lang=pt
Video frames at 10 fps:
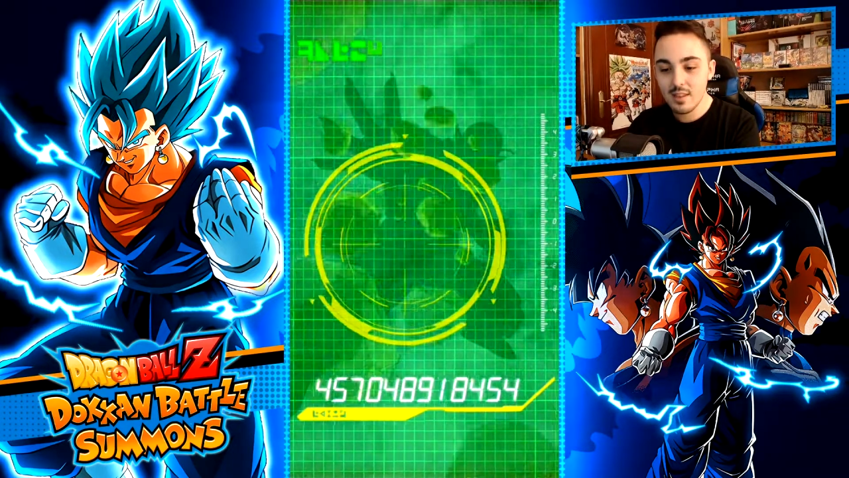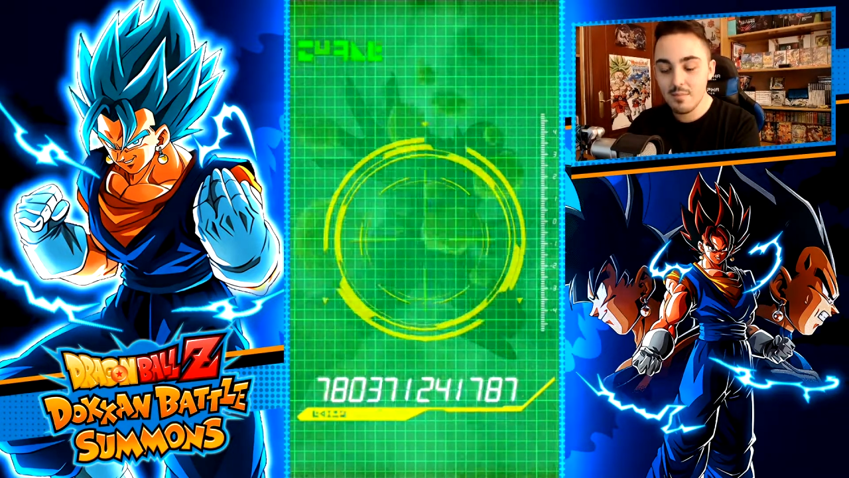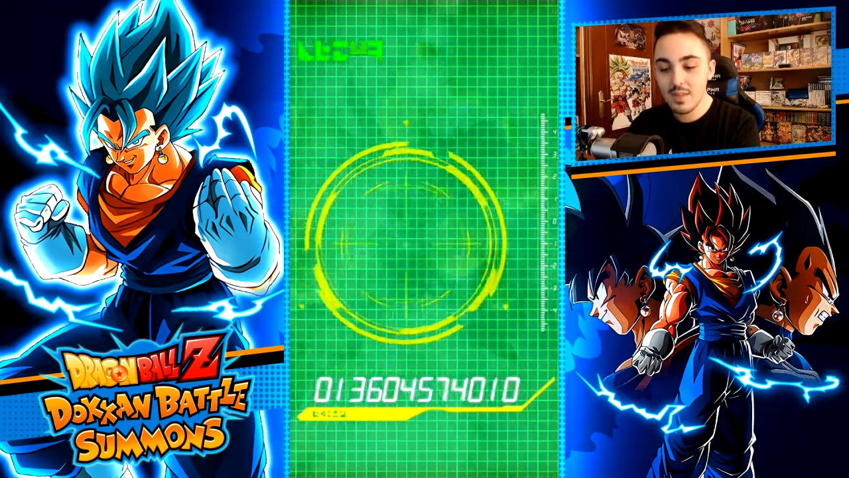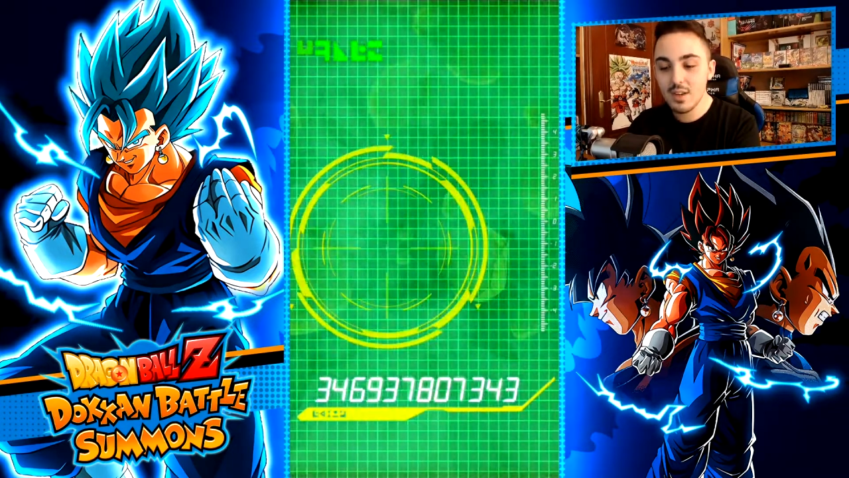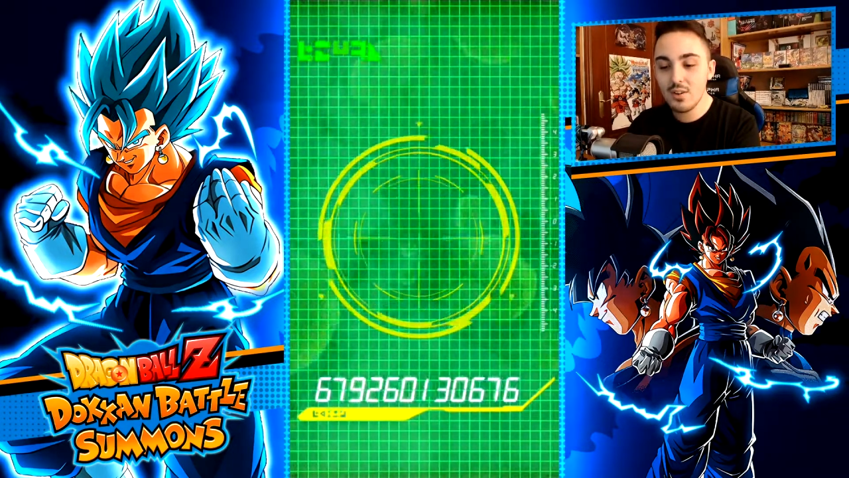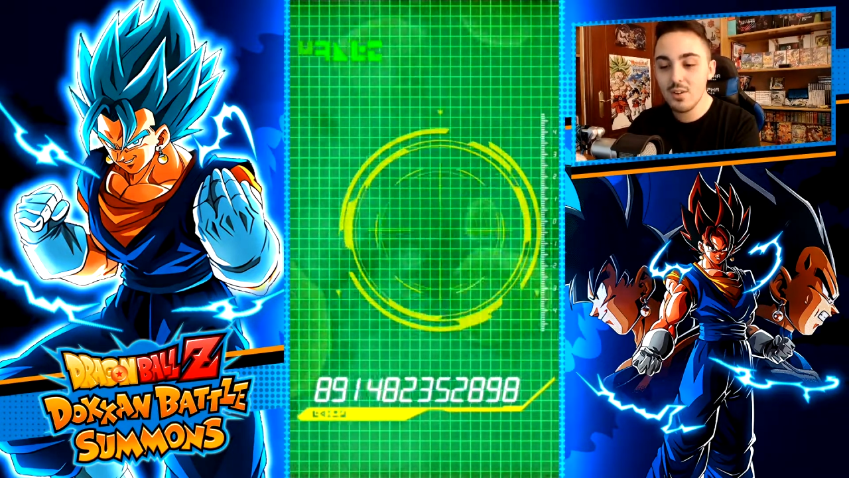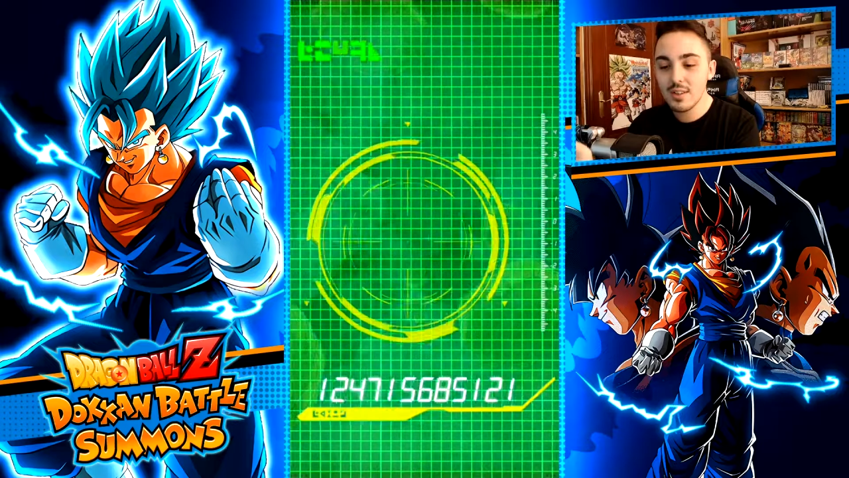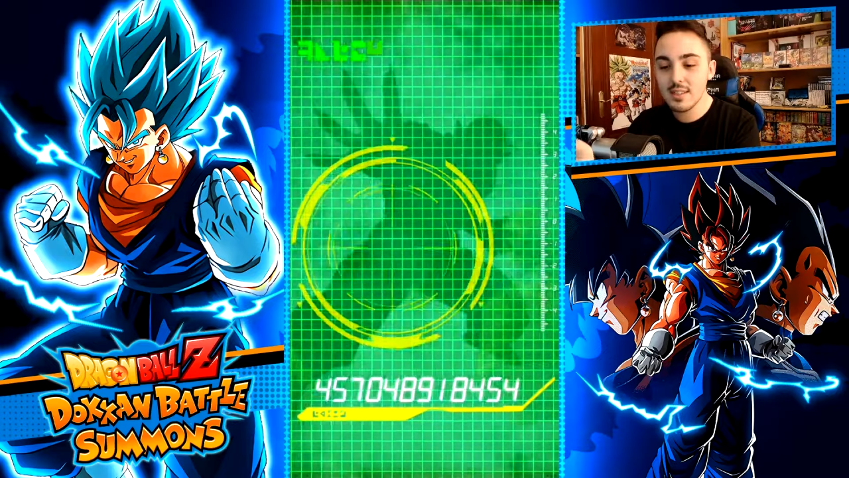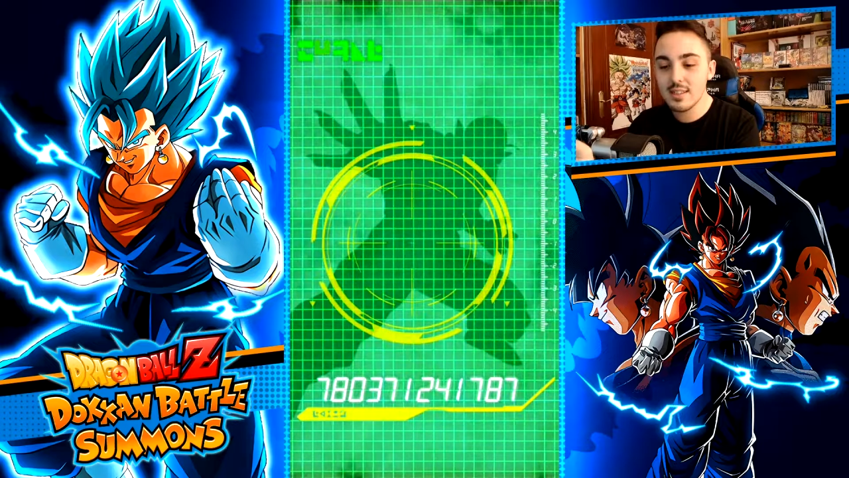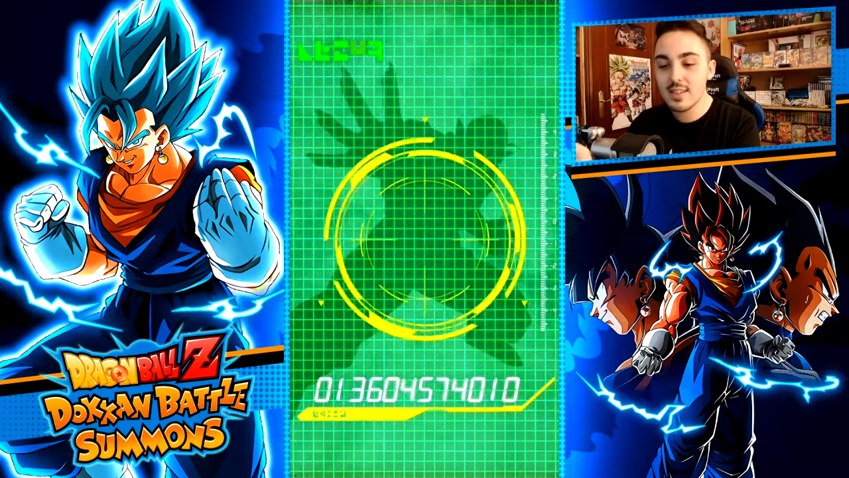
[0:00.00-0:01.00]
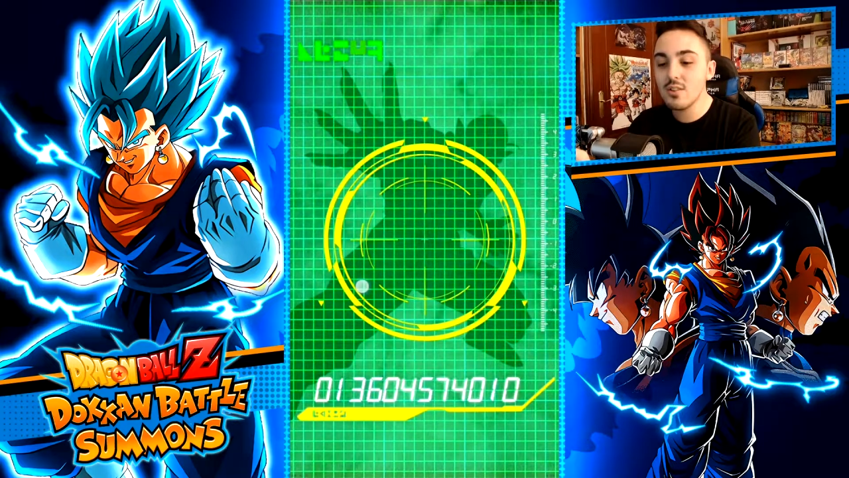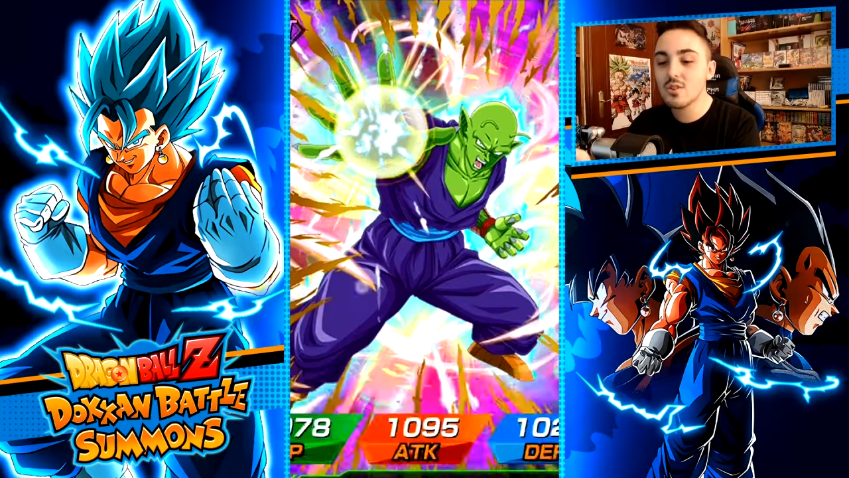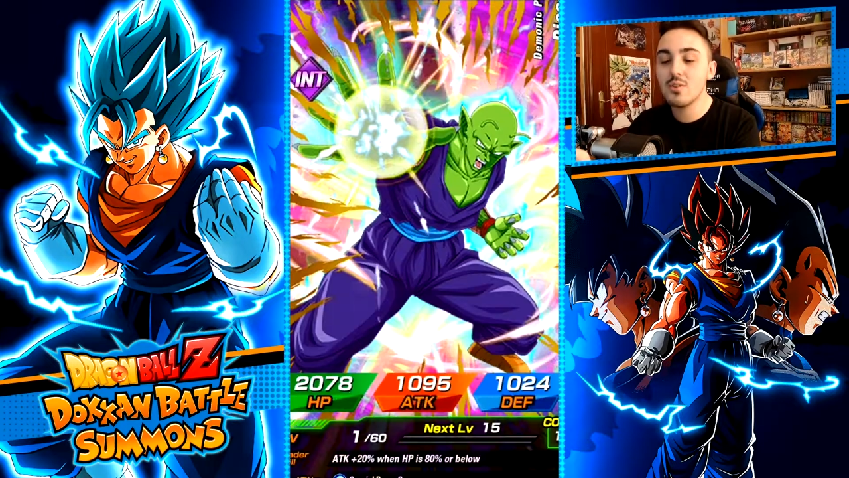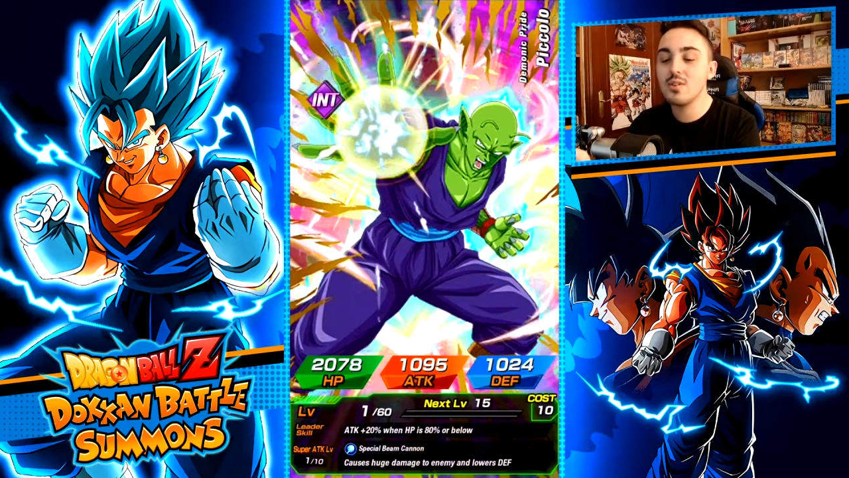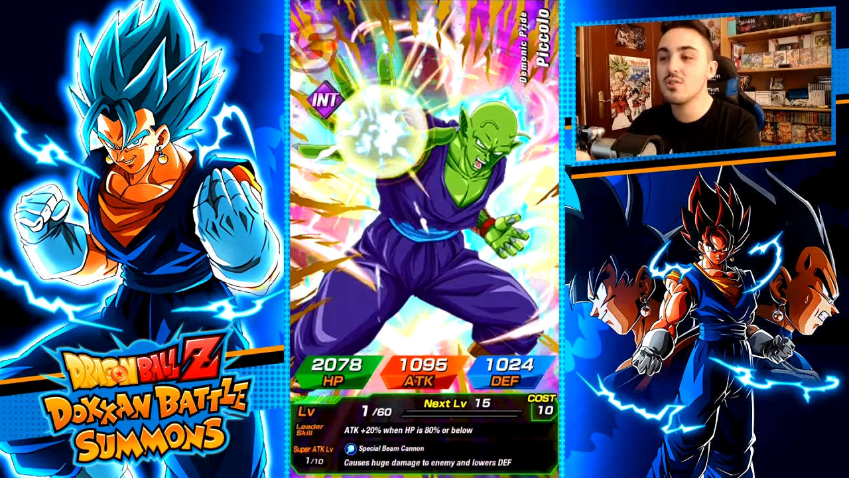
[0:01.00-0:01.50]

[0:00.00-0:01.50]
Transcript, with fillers: Meu Deus, quando